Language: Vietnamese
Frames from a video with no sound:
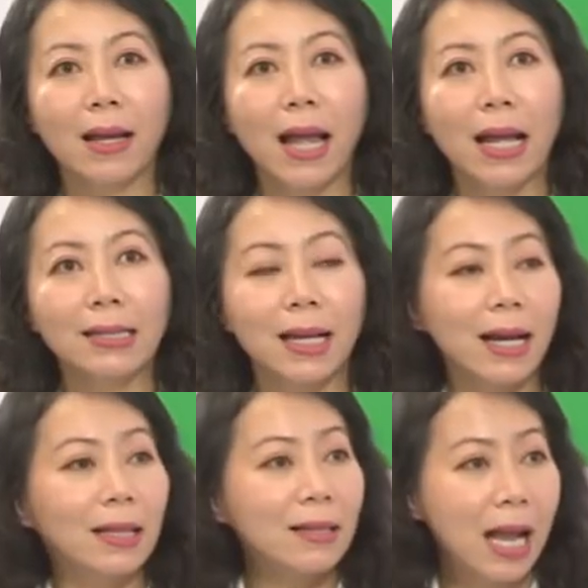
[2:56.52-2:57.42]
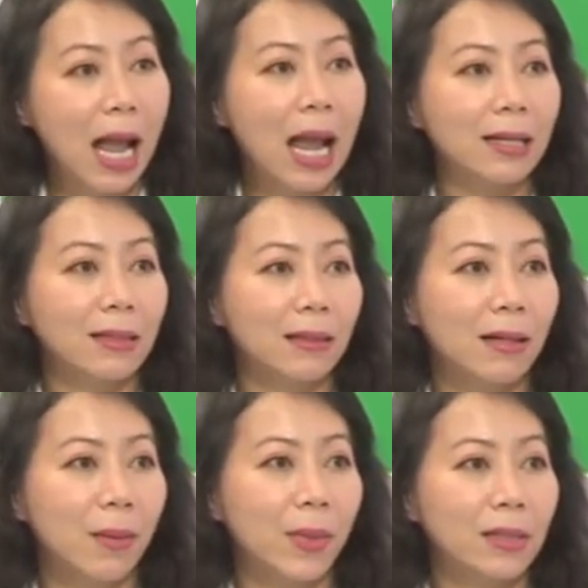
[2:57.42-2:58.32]
hay xảy ra thứ hai nữa
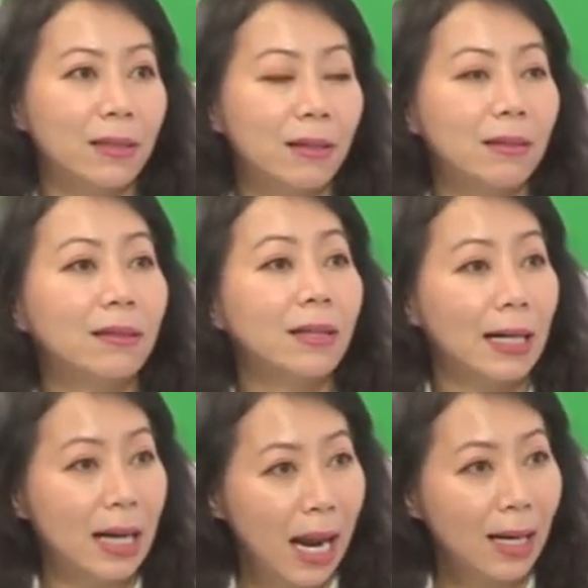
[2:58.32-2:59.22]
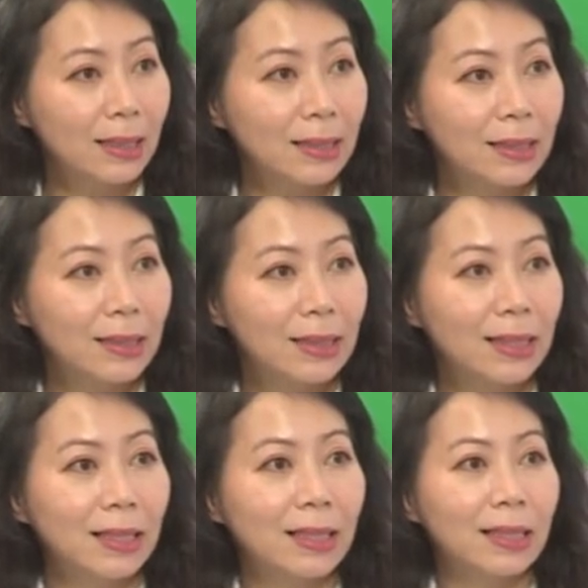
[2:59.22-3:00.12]
là bệnh sơ cứng rải rác Ừ.
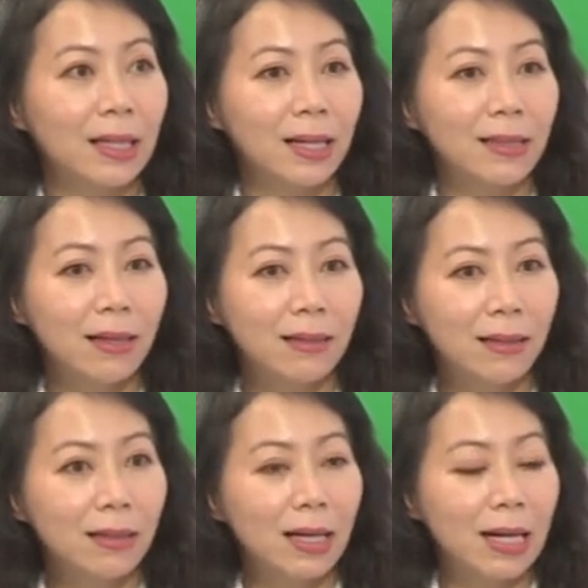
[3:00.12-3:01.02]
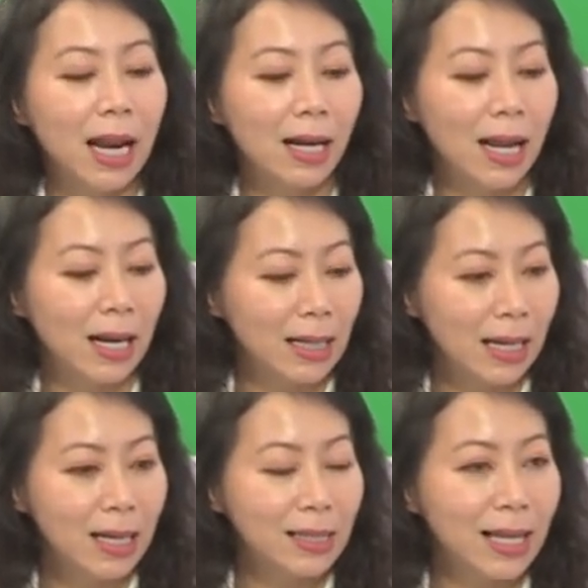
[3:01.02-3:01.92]
thì cái sơ cứng rải rác là
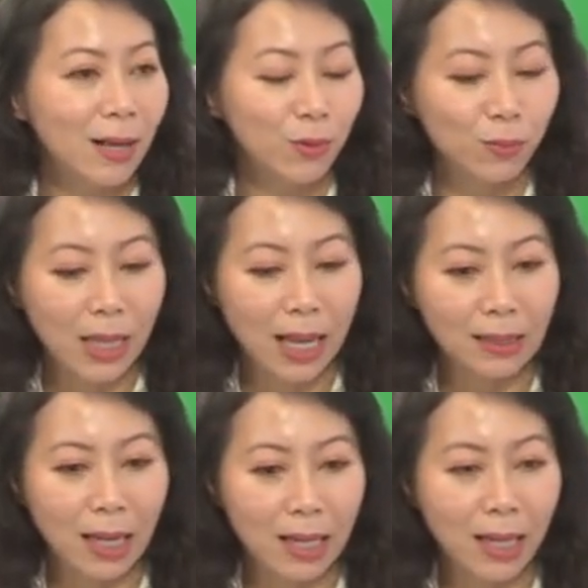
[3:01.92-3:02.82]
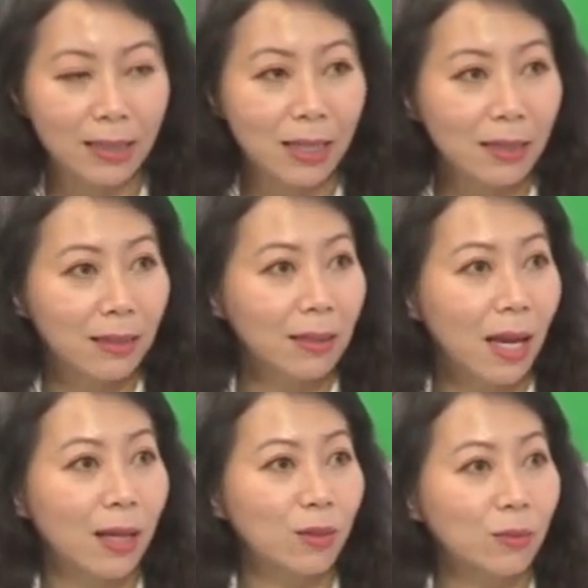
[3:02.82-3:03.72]
nghĩa là sao chúng ta thấy là trên cơ
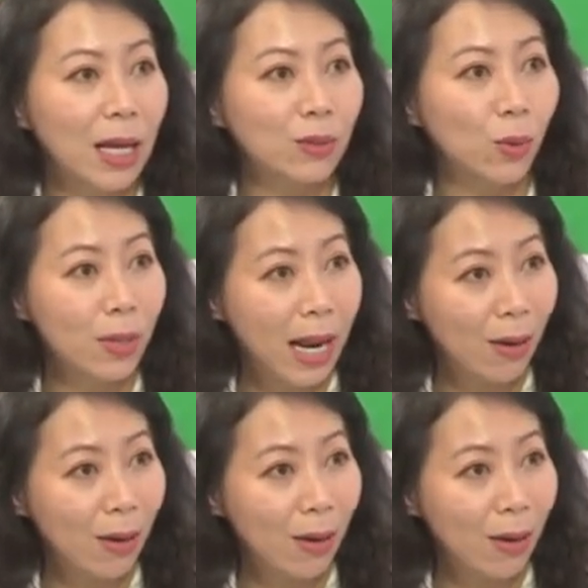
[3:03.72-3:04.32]
thể chúng ta chỗ nào